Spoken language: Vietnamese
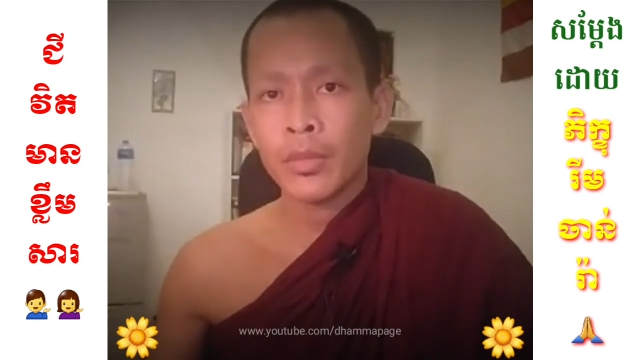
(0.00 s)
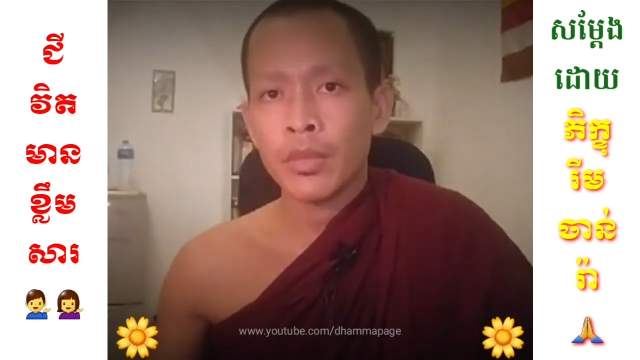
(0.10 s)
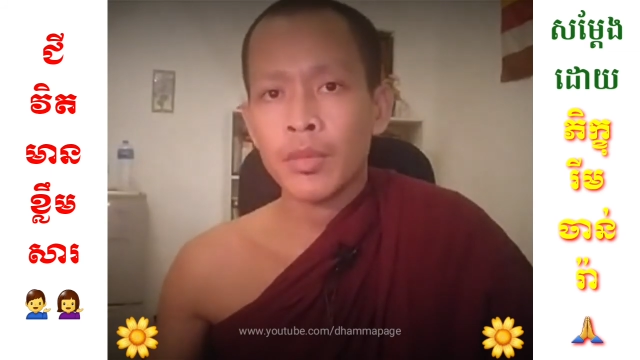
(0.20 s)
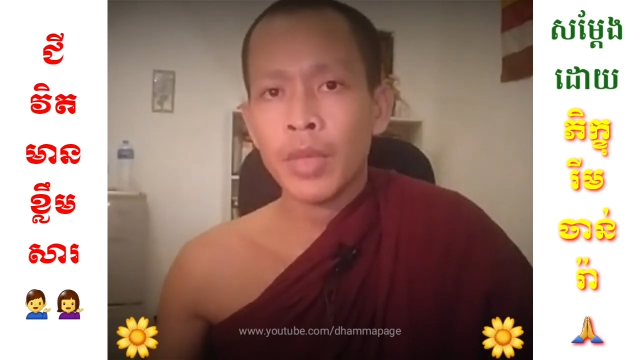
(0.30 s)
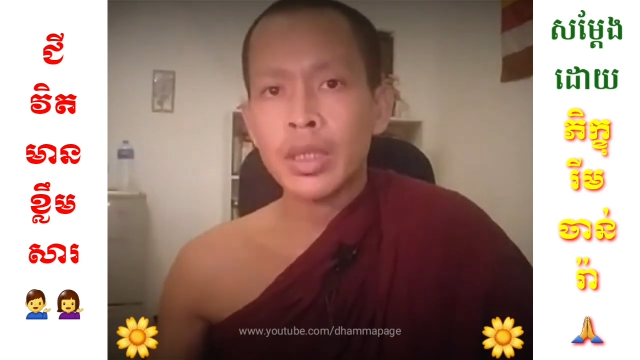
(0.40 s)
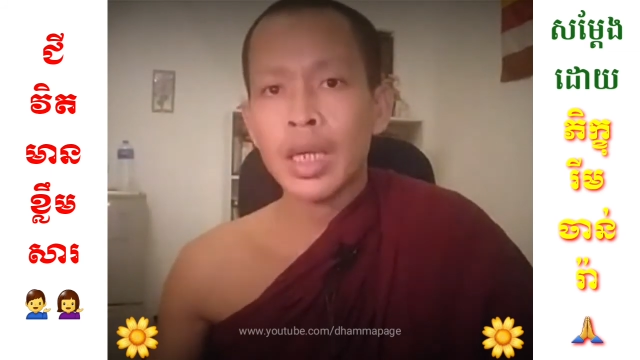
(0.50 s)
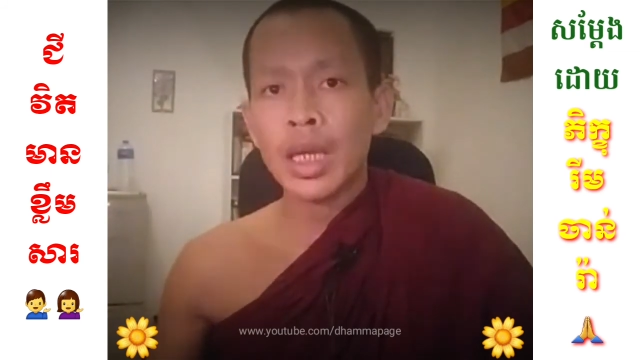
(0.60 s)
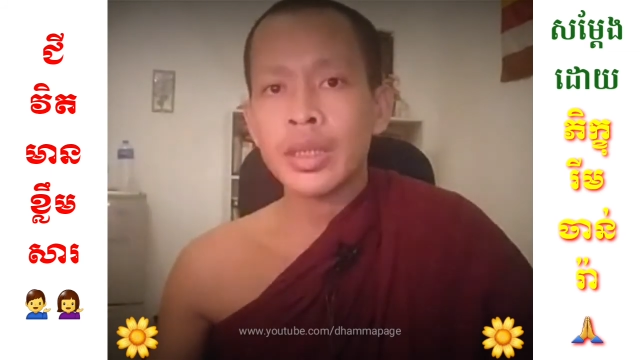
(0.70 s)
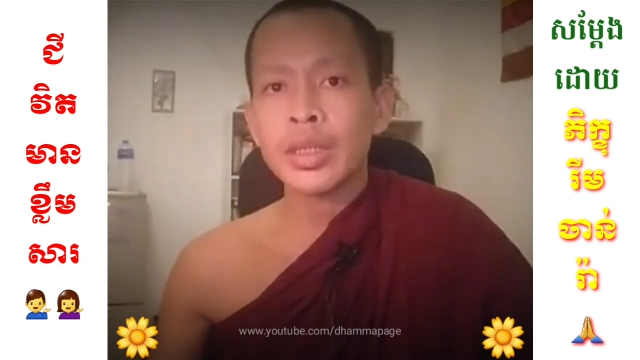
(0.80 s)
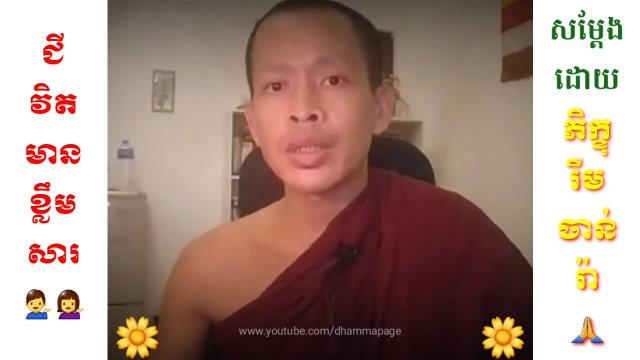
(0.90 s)
và nhá
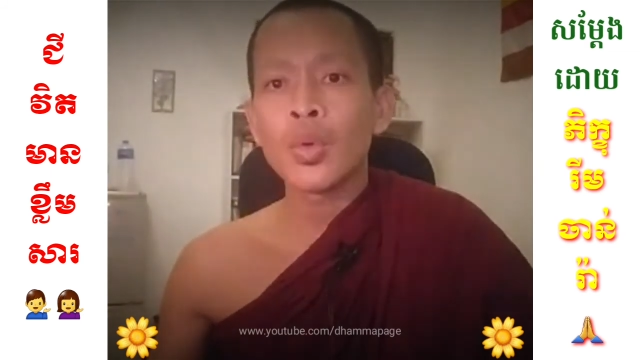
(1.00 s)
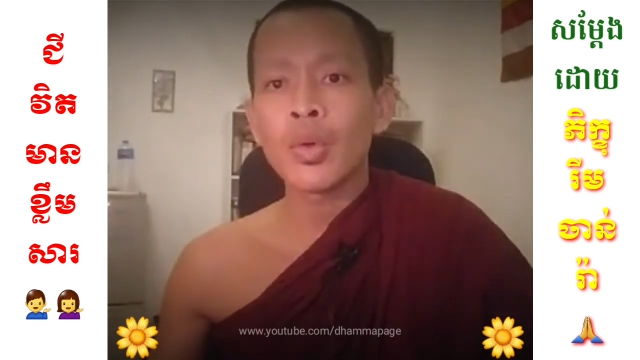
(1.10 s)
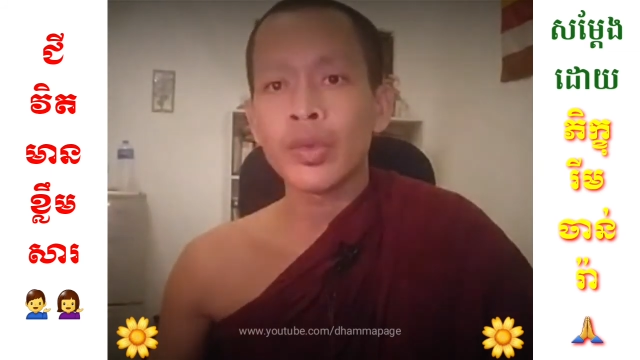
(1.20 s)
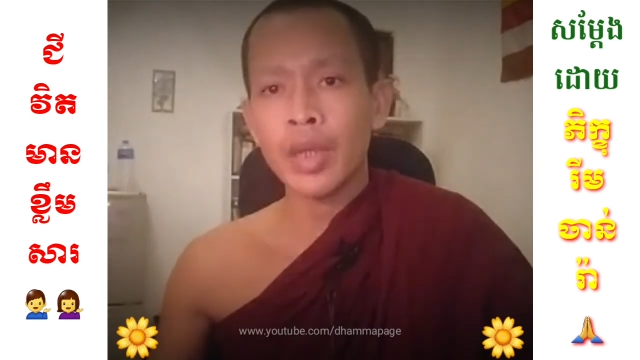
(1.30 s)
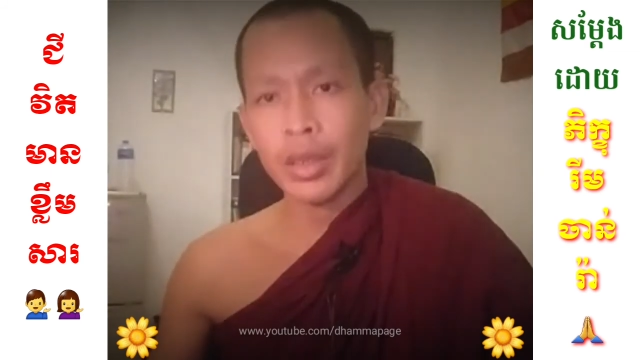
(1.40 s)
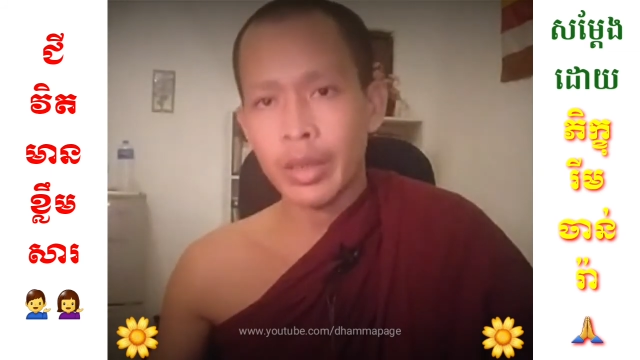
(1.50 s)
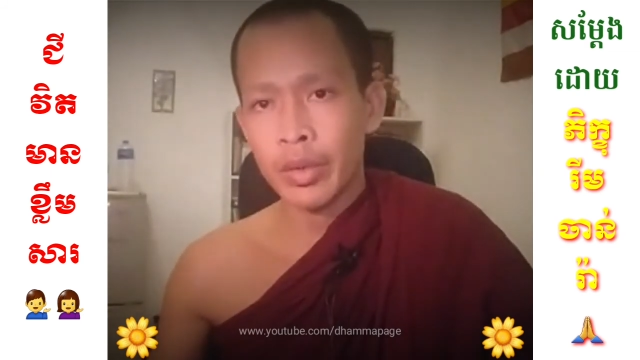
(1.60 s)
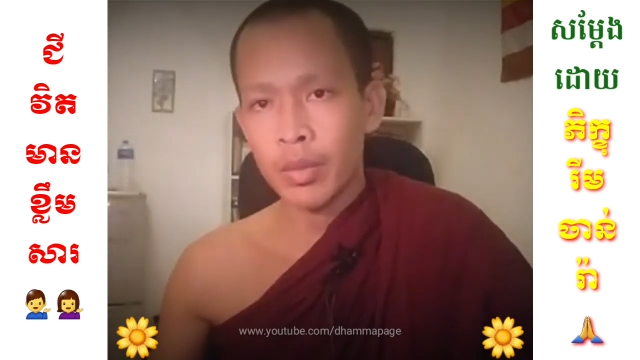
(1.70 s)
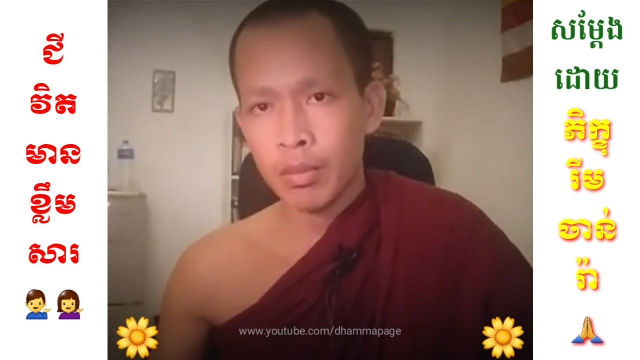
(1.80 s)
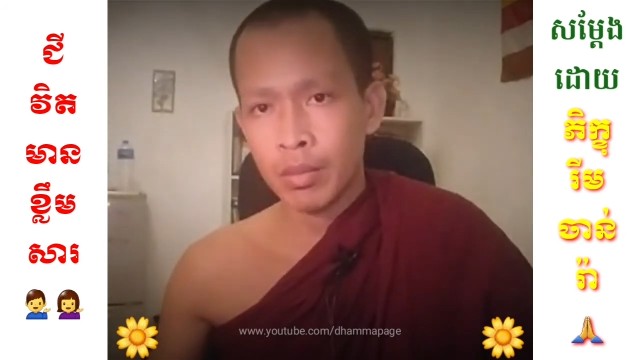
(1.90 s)
chia tu của so này nhung
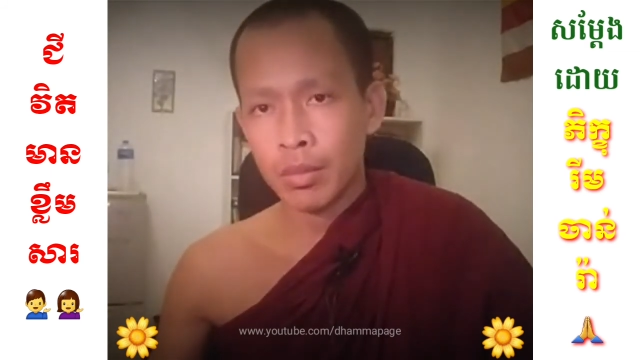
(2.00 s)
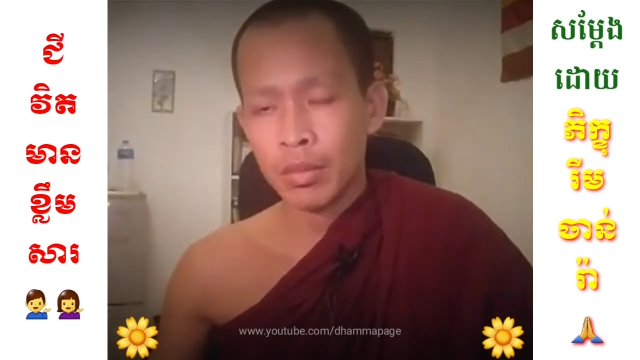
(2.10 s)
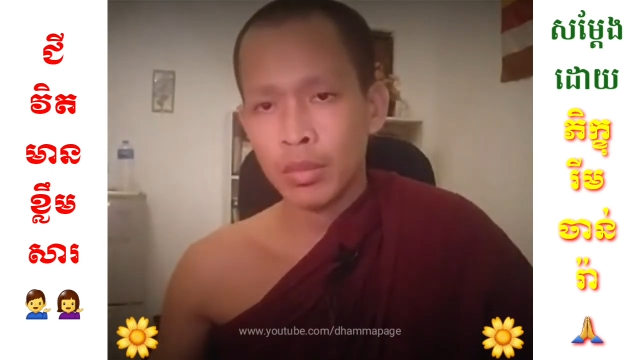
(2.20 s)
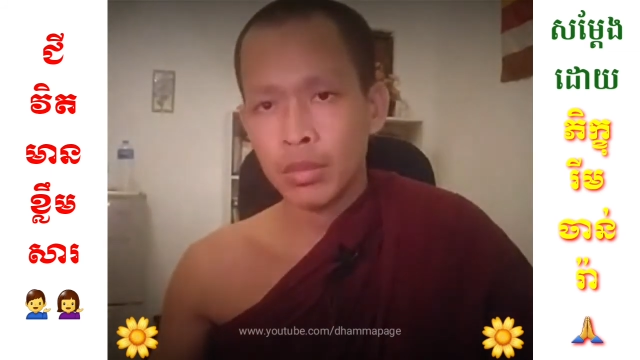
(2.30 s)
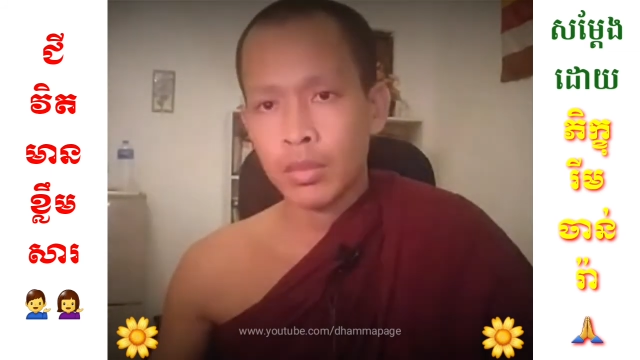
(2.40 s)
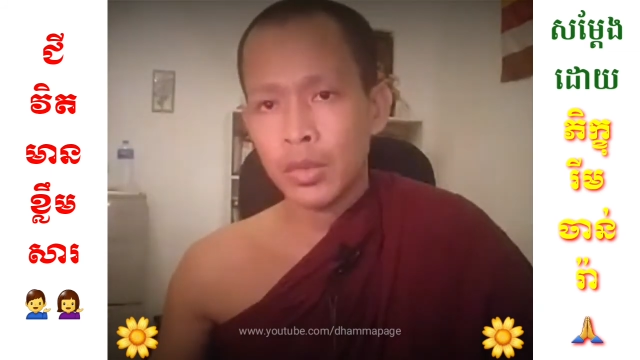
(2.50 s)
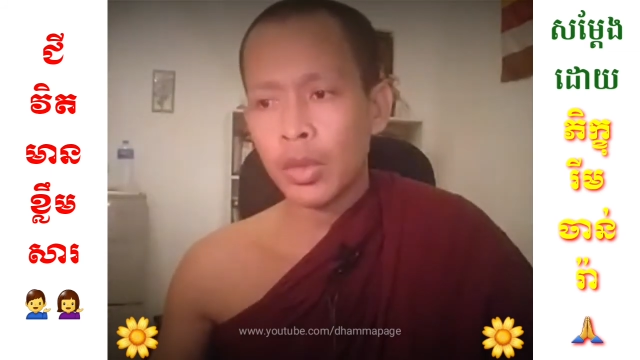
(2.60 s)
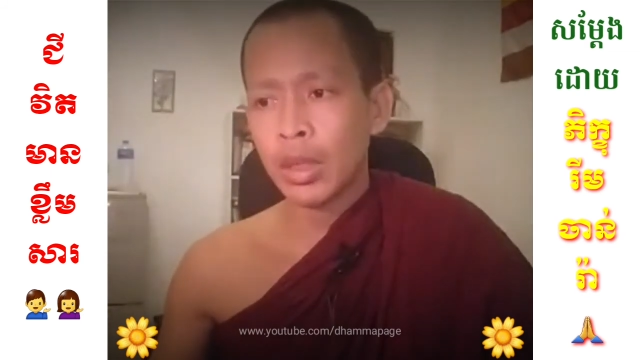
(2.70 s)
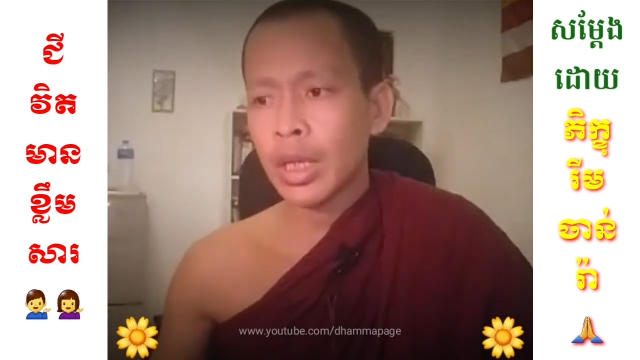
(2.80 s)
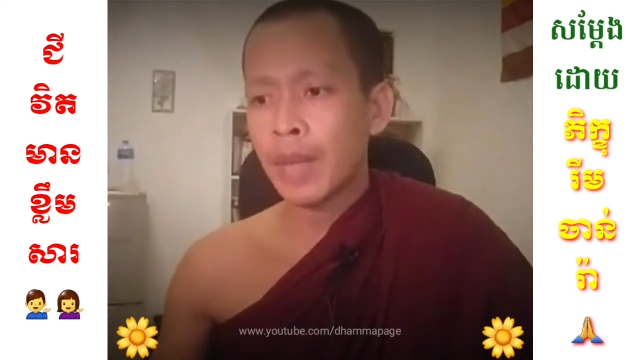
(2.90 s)
còn
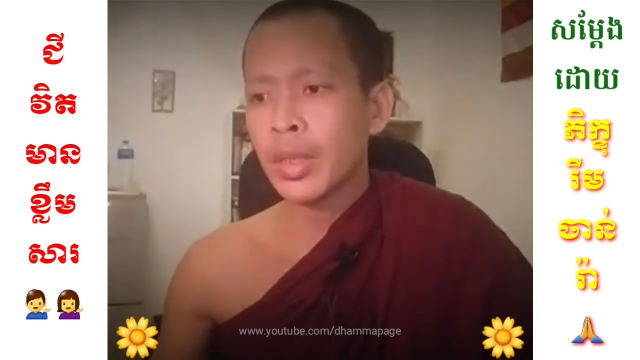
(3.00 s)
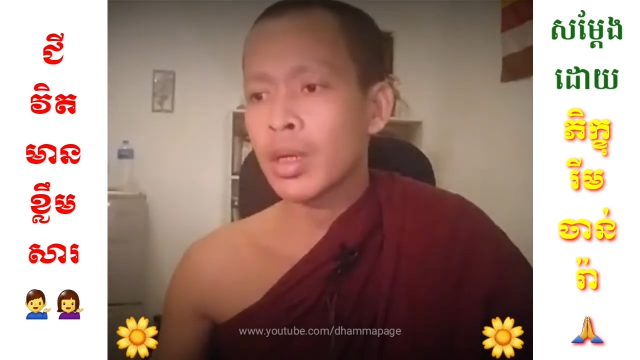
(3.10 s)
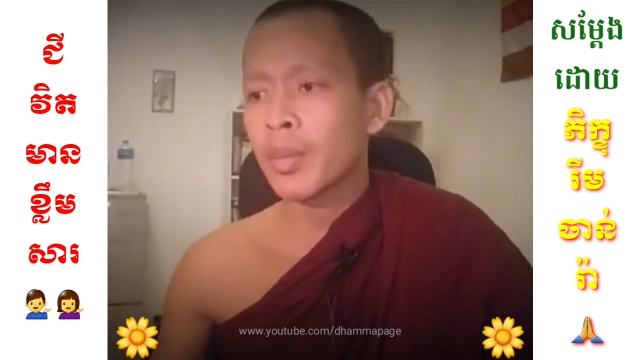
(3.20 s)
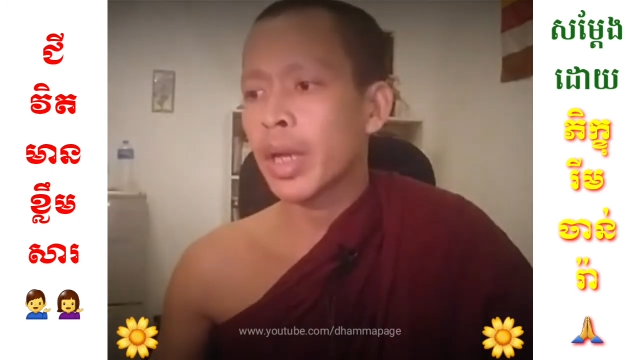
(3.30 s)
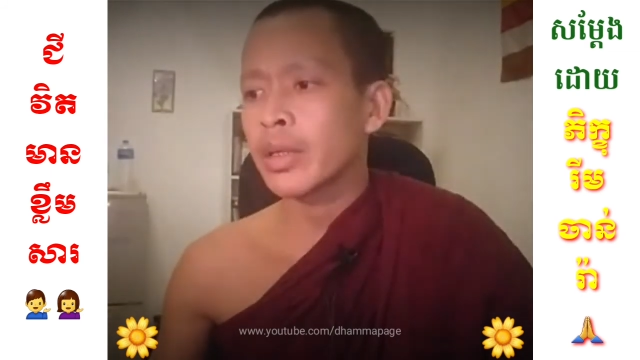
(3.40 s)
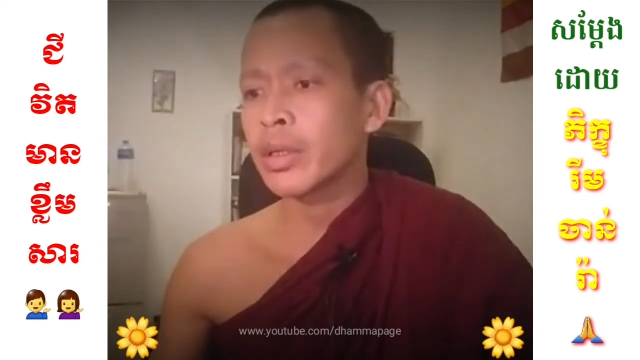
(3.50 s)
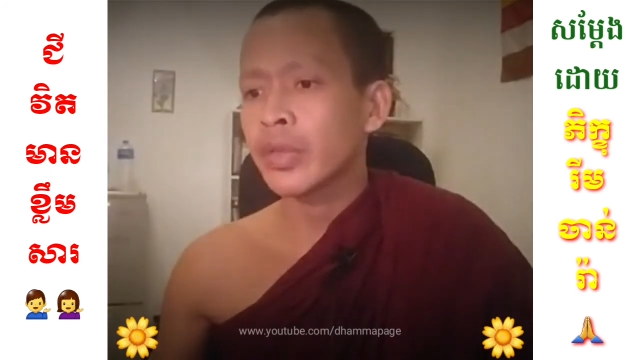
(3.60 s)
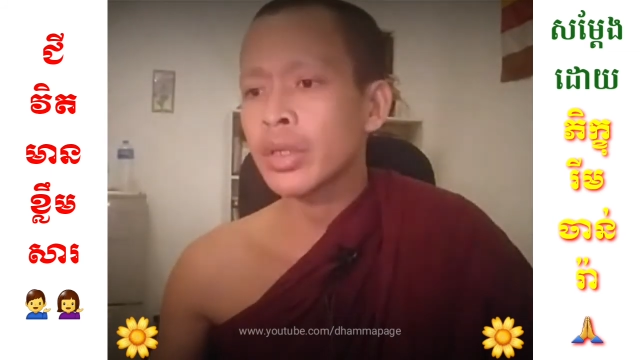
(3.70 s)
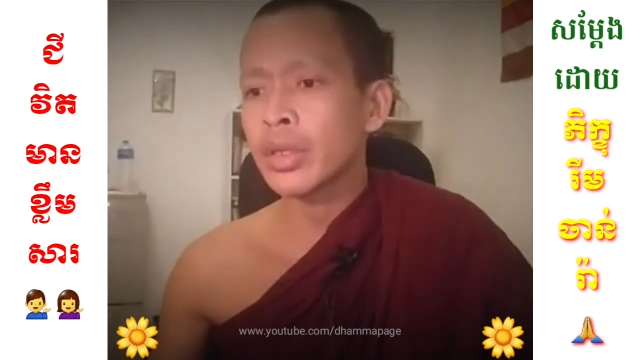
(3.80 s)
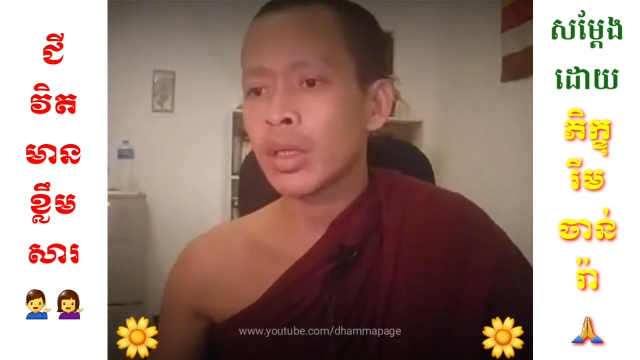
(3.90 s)
tháp bị khmai dưỡng sấy đi